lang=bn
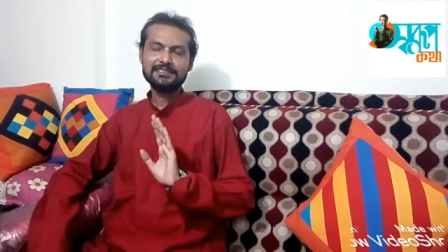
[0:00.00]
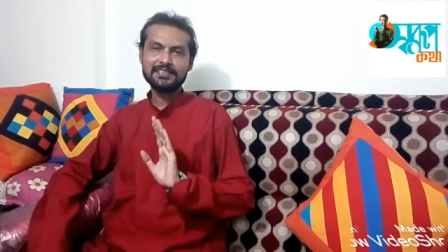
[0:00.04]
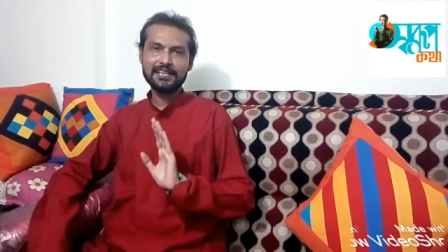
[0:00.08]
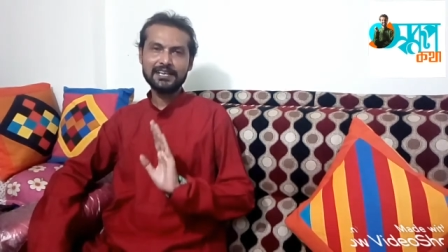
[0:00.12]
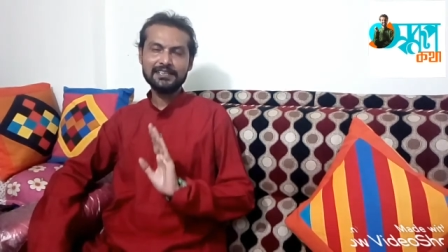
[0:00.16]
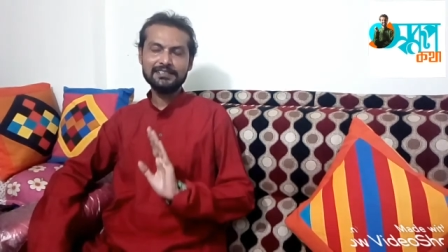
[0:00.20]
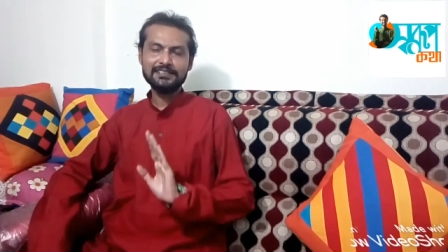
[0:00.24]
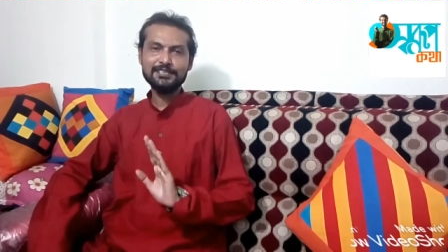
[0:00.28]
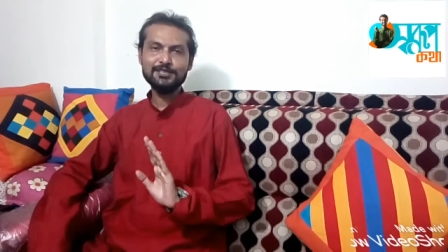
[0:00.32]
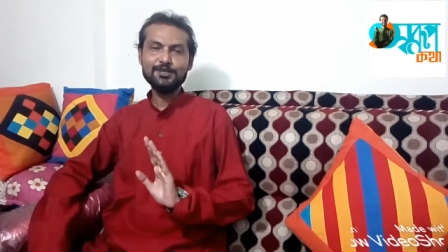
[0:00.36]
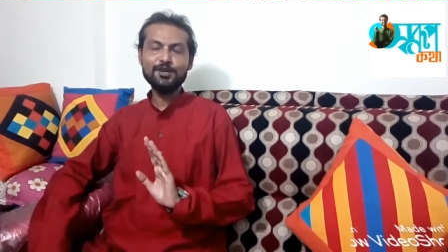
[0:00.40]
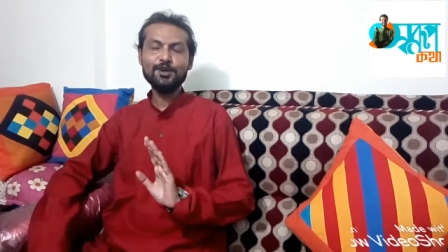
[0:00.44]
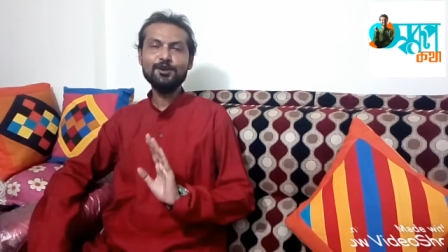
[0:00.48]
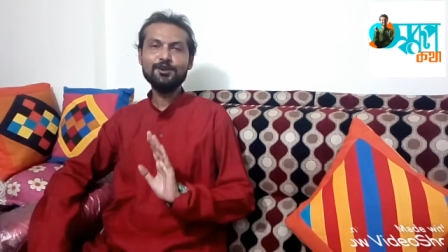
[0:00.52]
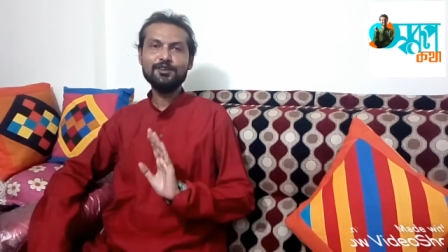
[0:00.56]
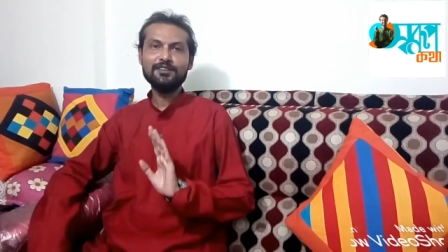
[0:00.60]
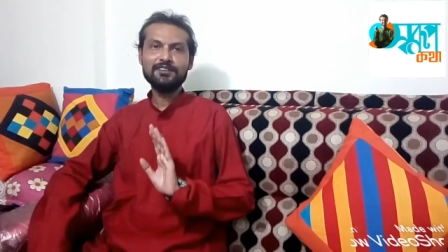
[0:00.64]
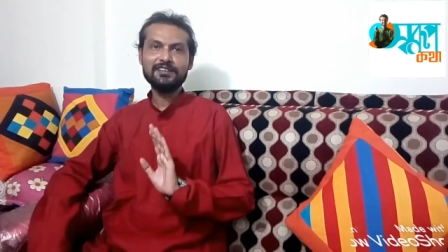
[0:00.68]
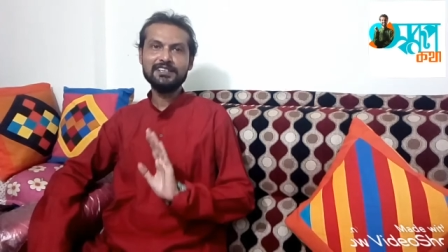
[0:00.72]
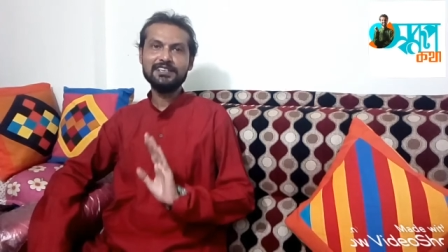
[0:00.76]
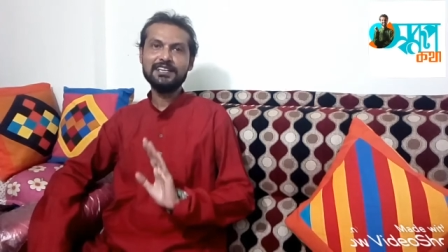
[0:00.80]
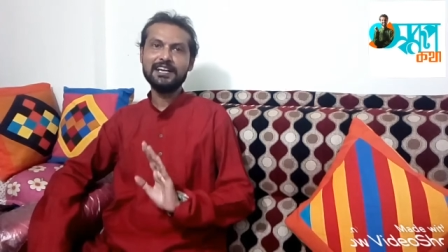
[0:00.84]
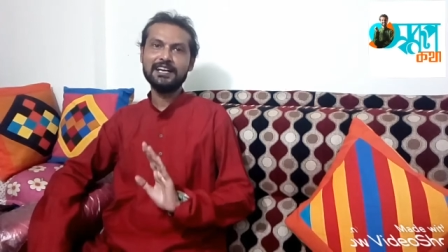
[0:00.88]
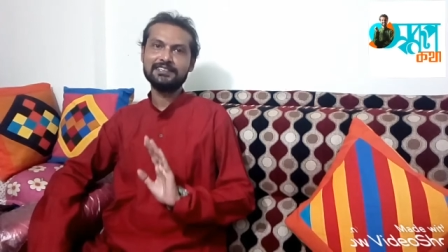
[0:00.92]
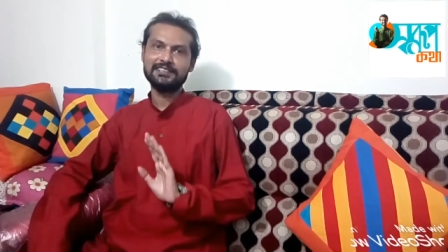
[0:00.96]
জাতীয়
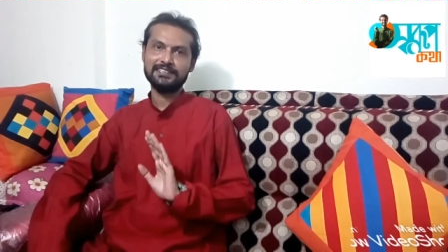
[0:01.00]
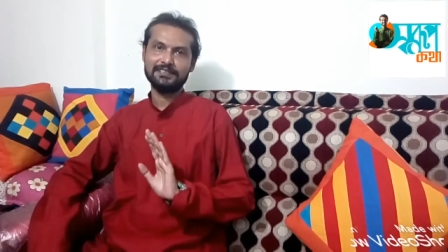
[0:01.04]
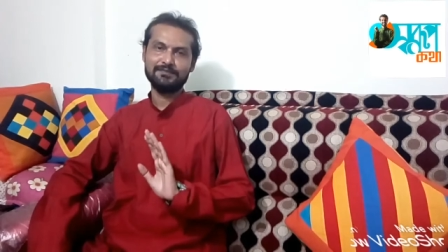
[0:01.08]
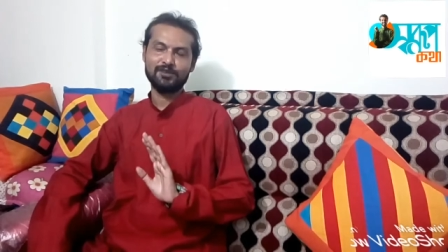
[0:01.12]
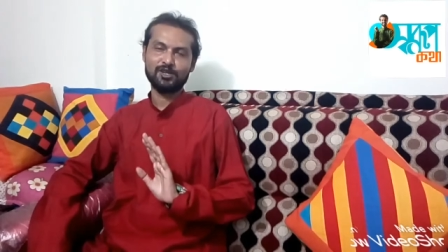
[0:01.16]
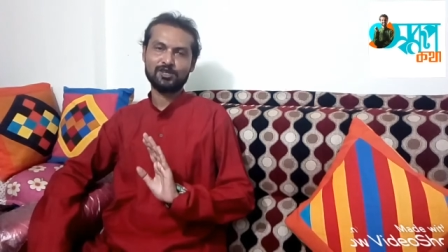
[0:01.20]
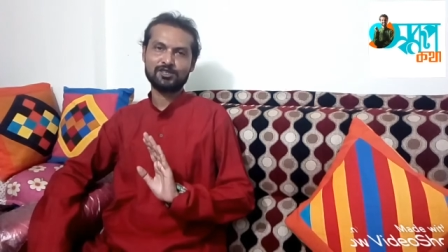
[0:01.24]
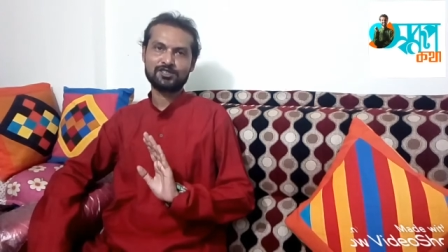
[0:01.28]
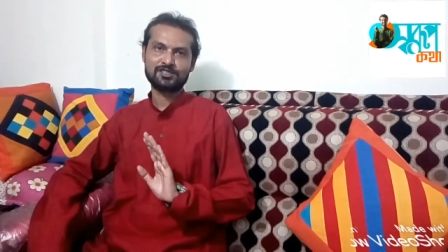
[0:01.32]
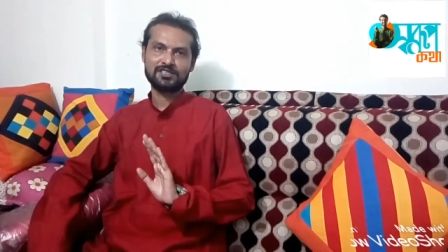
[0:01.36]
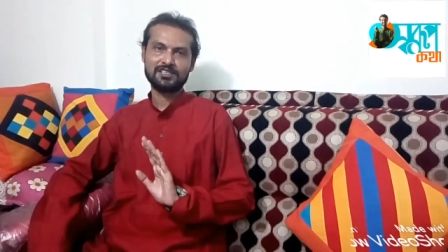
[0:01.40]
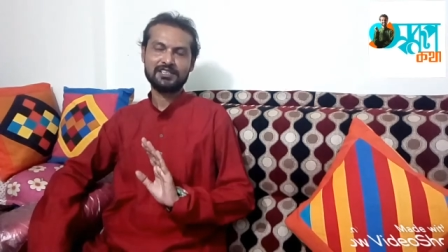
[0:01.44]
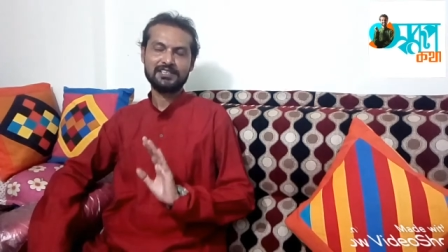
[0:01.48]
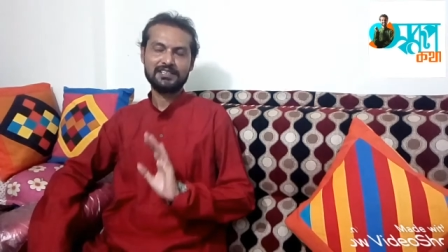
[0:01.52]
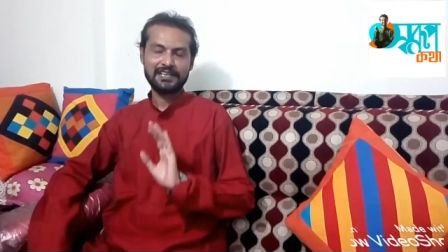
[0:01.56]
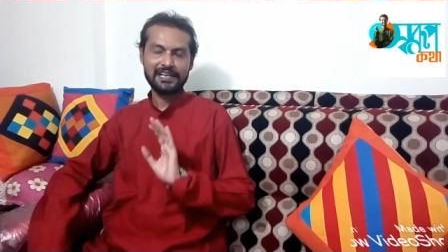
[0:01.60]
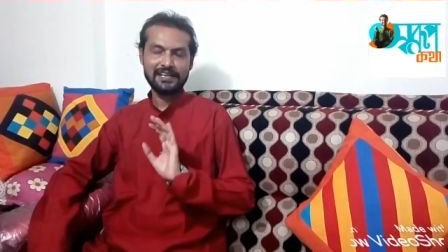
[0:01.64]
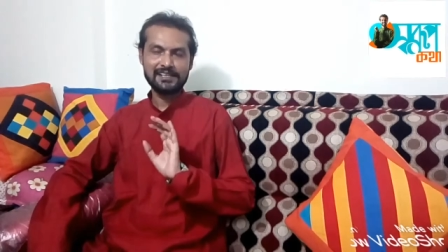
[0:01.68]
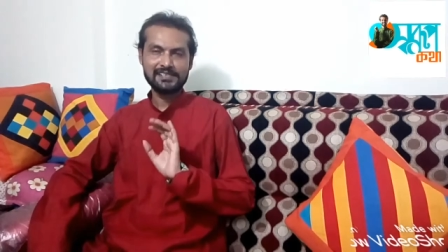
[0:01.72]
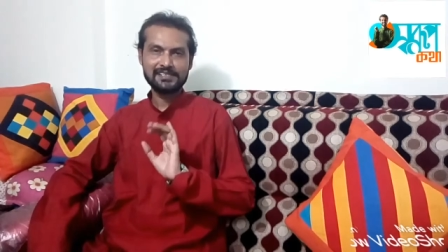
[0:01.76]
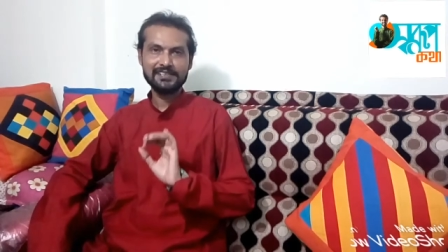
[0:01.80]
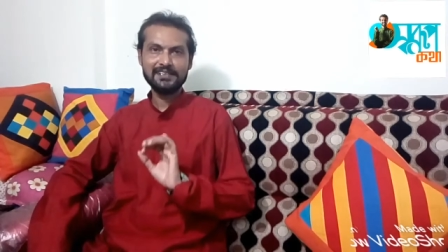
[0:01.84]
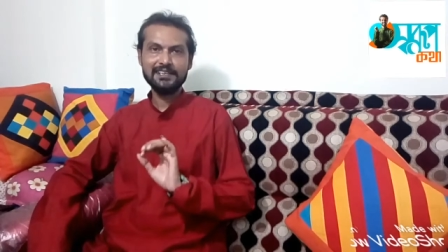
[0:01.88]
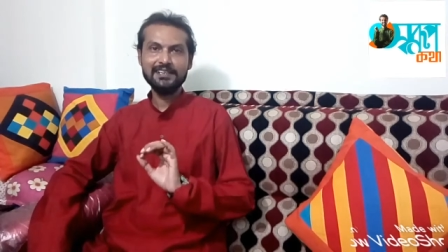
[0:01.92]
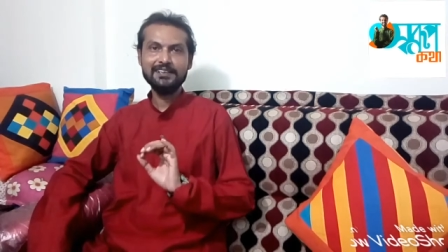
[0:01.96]
ক্রীড়া দিবস
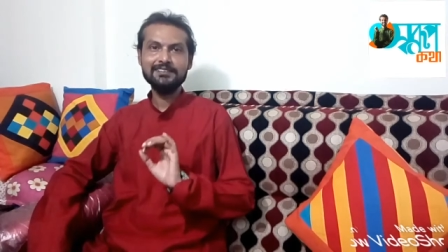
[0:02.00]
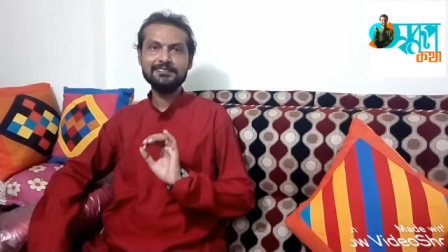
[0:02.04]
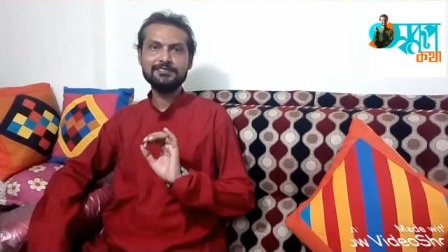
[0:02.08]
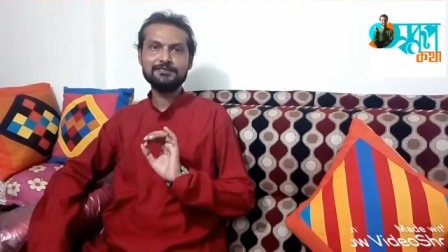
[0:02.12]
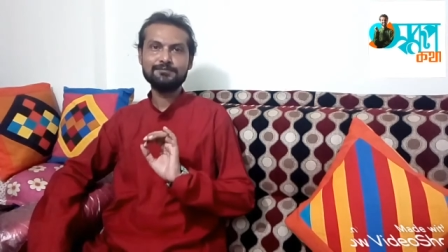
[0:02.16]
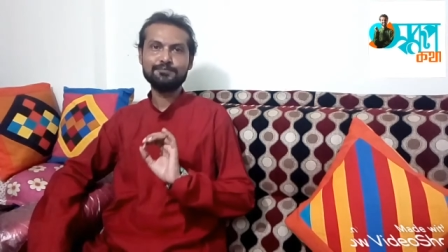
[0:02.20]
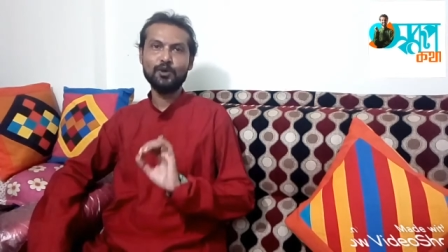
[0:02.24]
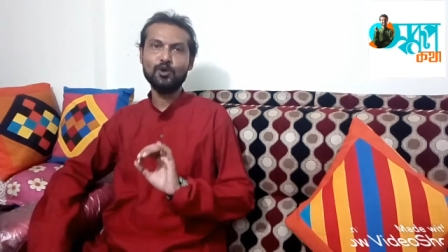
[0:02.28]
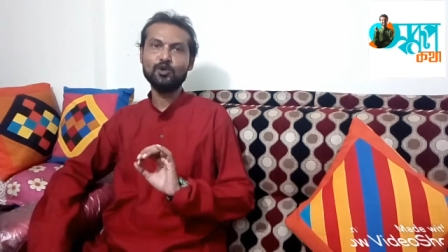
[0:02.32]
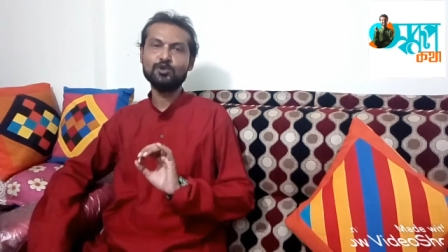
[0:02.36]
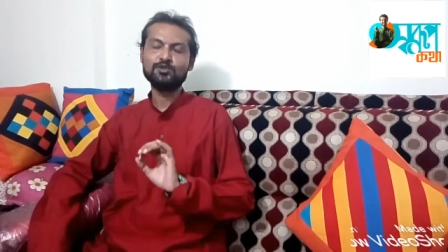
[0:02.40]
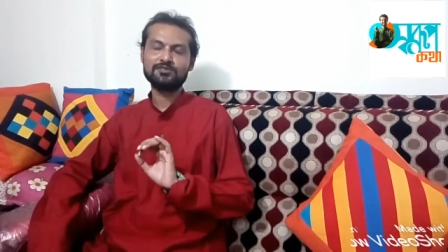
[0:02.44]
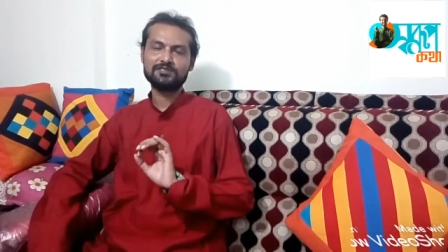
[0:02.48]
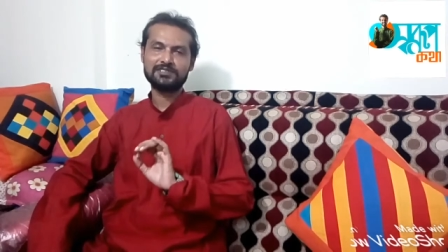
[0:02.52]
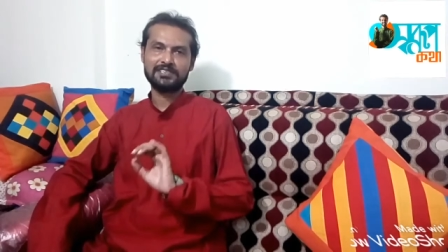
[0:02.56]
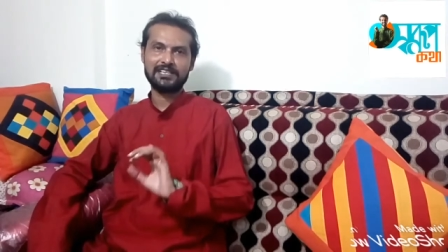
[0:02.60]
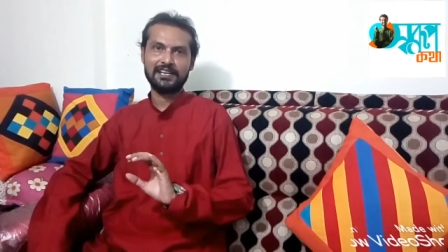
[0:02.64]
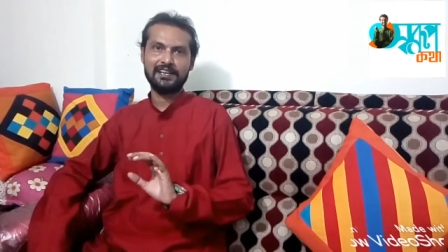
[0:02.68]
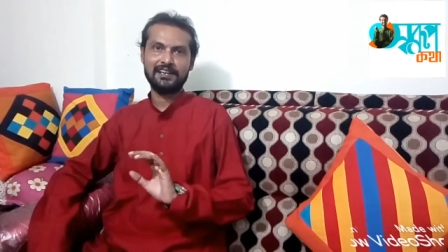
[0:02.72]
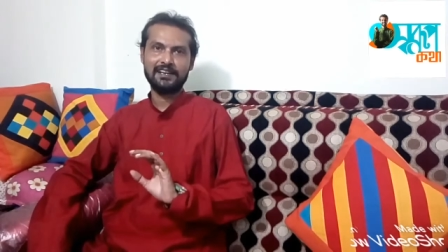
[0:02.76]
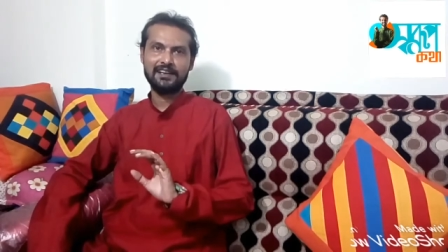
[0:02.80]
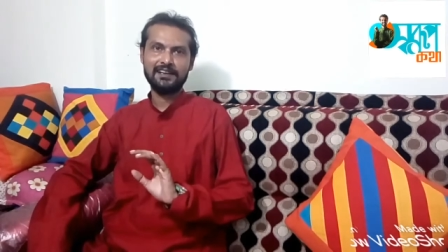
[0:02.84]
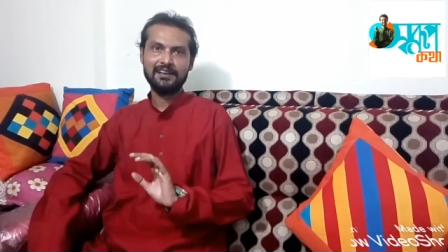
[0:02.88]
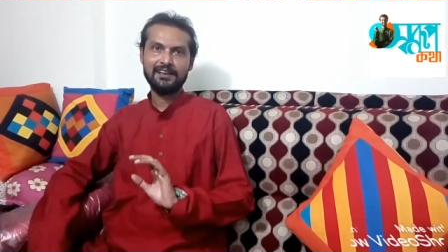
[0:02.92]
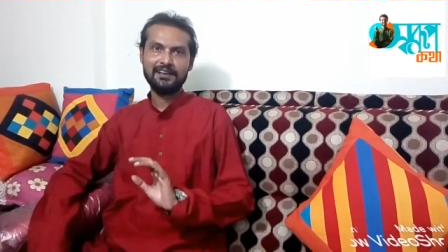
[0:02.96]
ন্যাশনাল স্পোর্টস
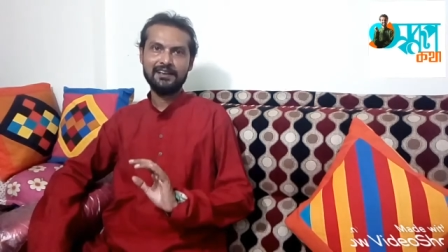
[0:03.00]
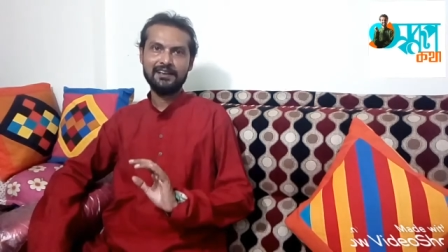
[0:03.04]
ডে